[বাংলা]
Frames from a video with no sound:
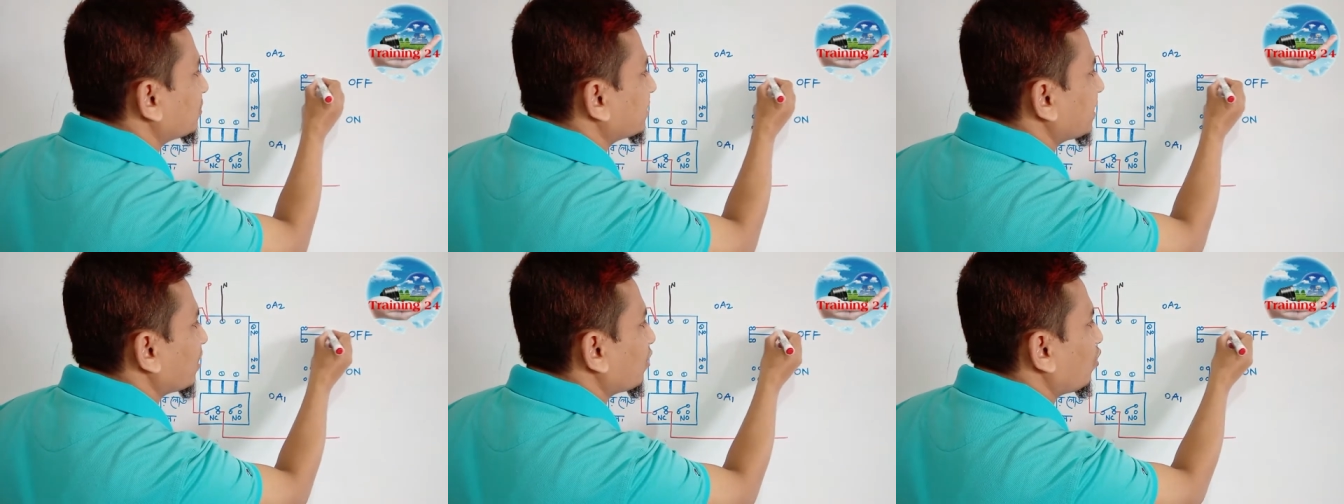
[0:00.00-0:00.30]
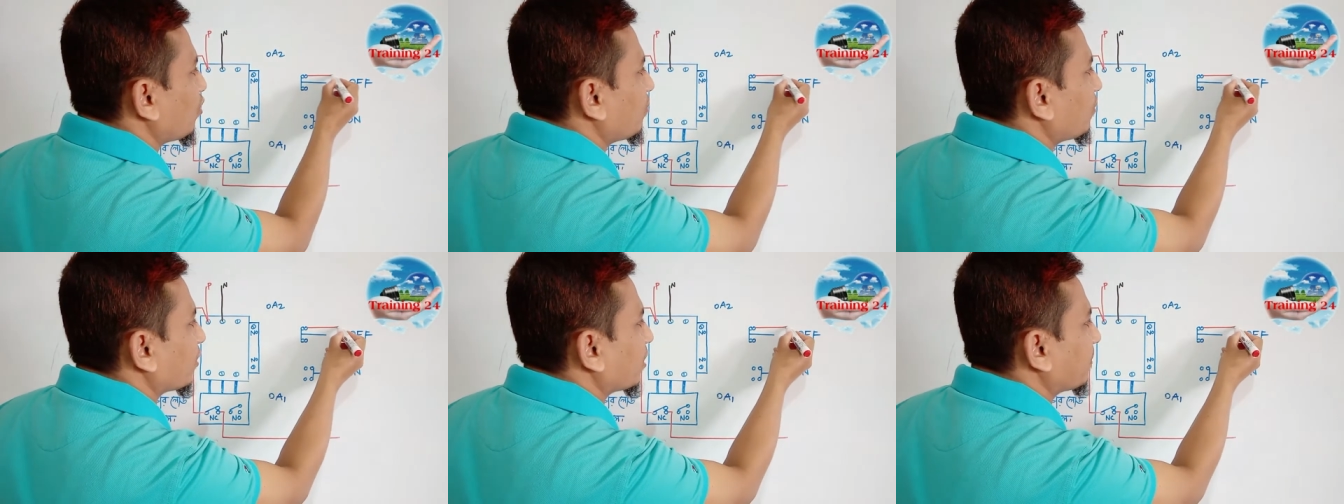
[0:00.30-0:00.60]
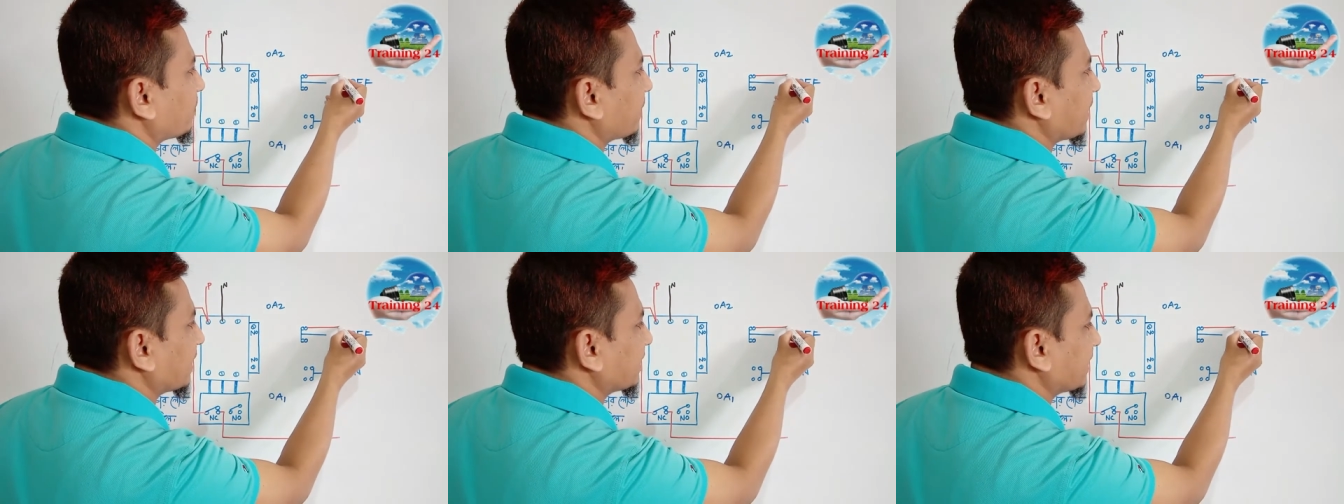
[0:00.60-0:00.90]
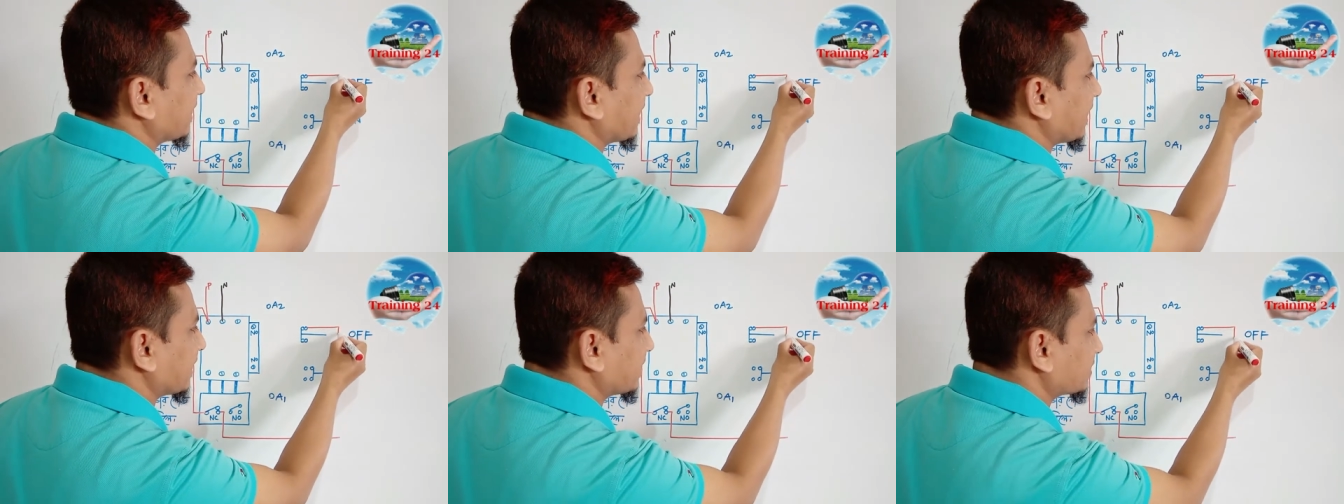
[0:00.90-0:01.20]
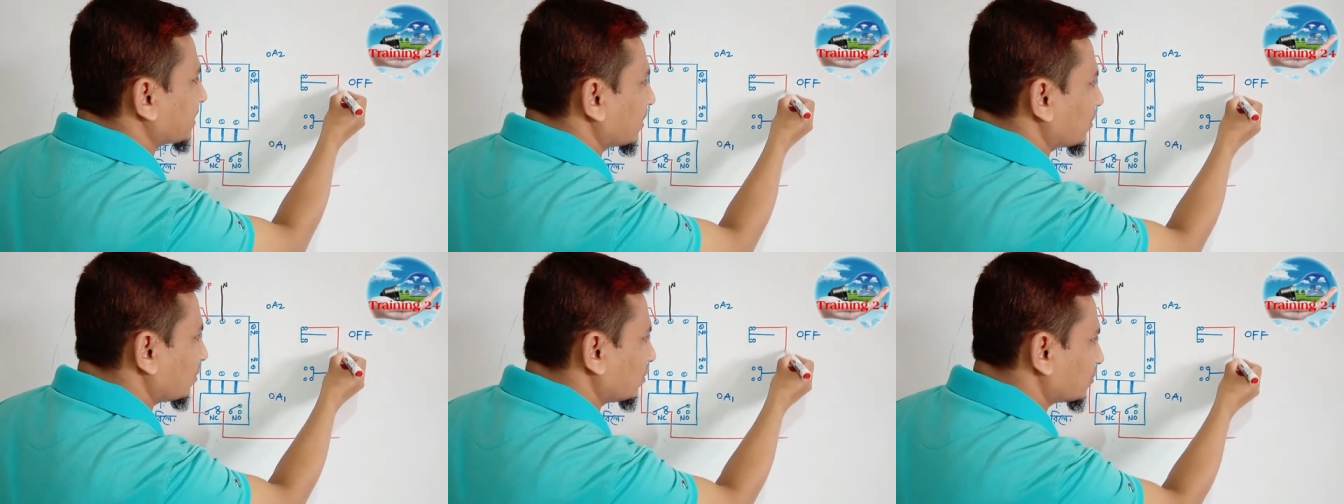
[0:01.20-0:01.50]
সুইচের উপরে প্রান্তে
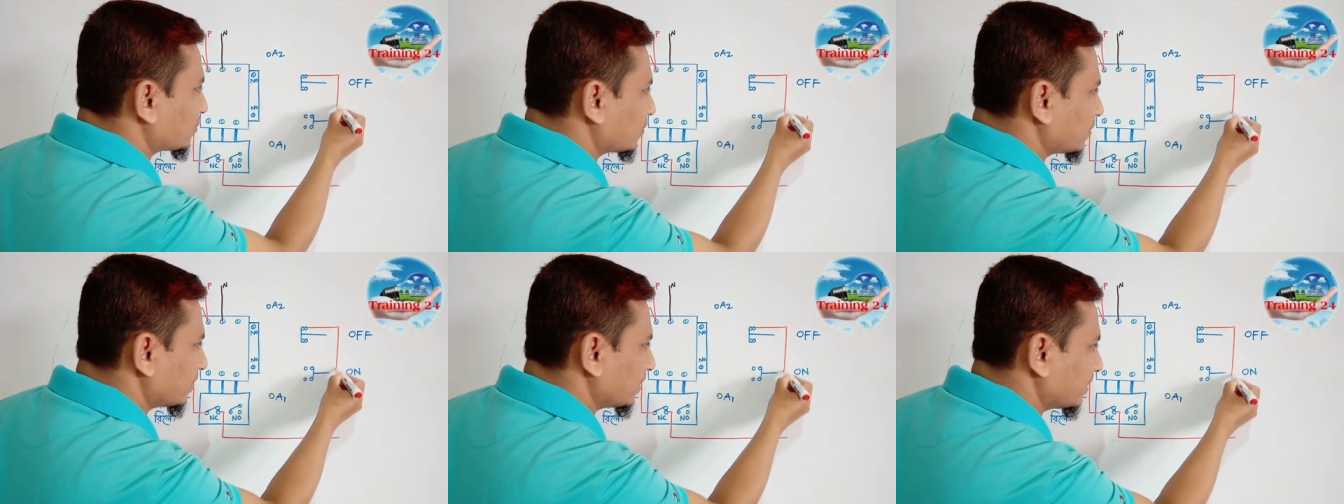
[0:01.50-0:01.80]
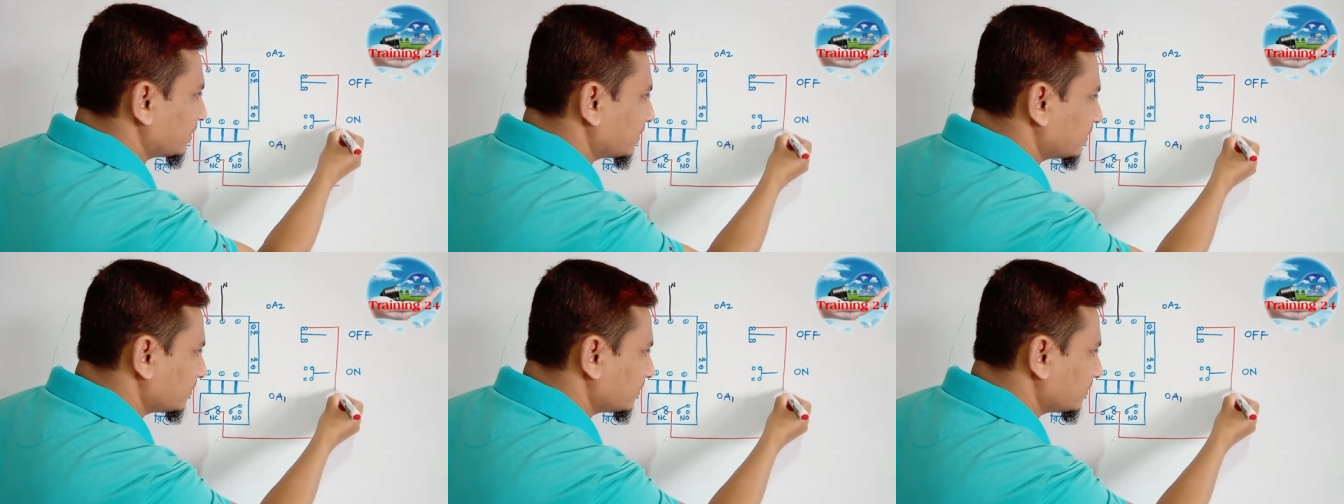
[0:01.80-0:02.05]
কানেকশন করছি